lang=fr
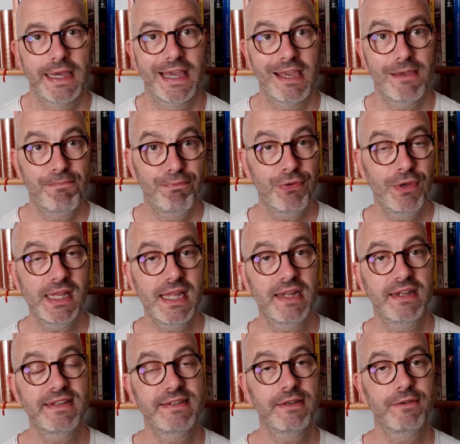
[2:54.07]
Et puis, il y a
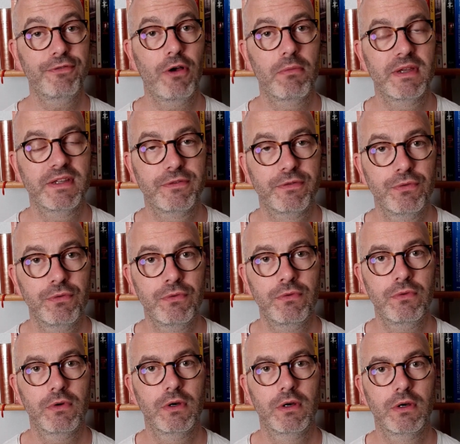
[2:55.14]
des
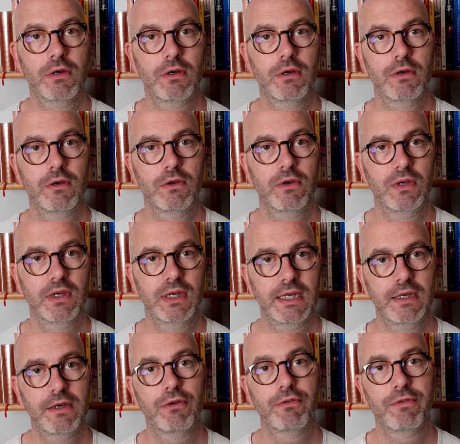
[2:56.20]
informations, euh,
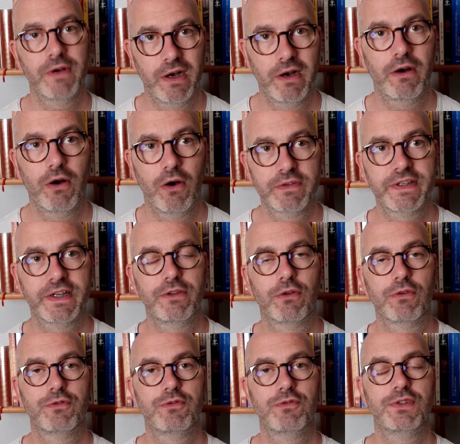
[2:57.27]
et on va entrer dans
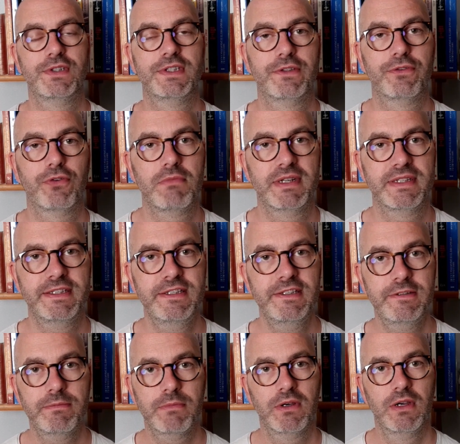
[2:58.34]
le sujet des
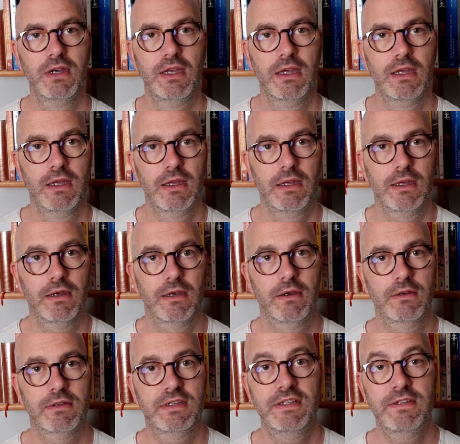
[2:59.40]
traumatismes,
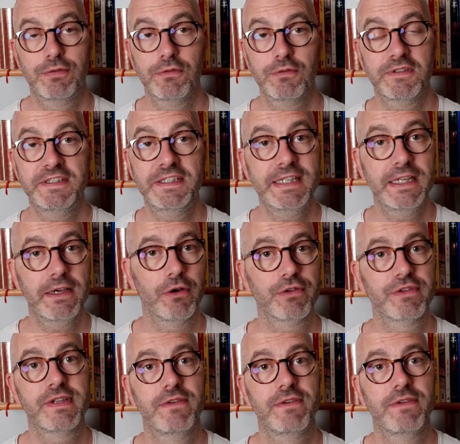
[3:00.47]
euh, qui sont sidérantes.